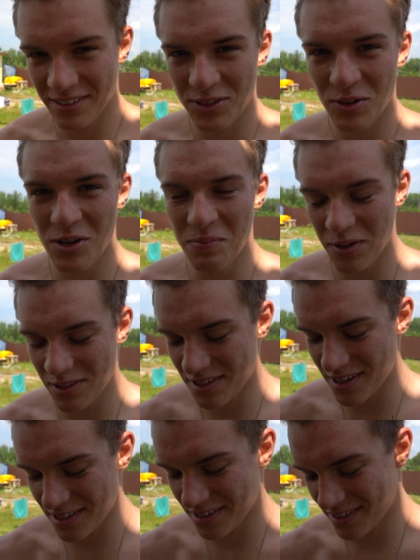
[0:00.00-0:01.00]
стоит
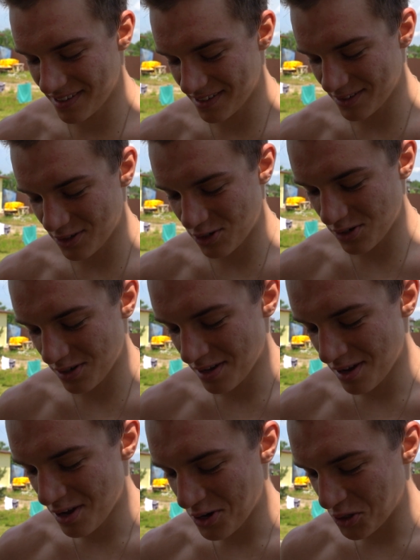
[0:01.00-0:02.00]
признать,
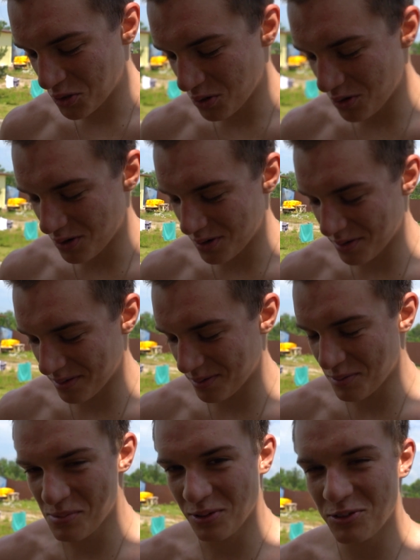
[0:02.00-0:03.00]
что
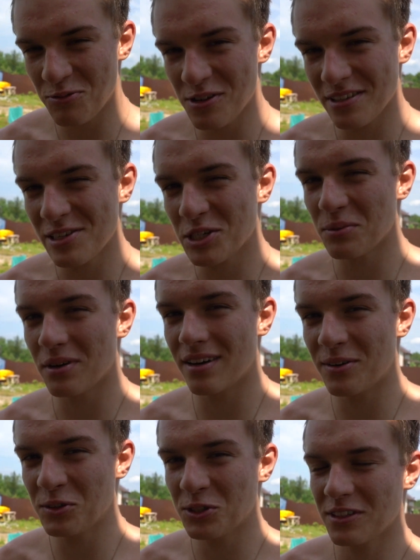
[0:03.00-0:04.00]
он был с сегодня слишком
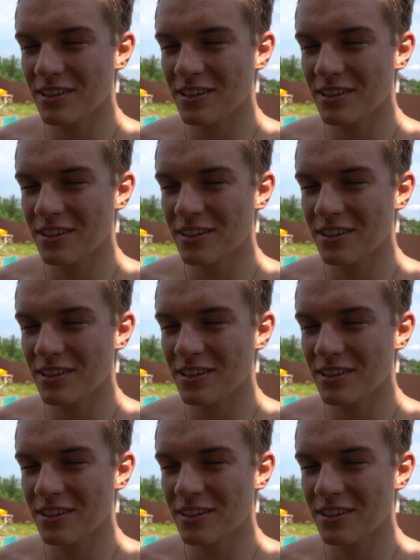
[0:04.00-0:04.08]
хорош.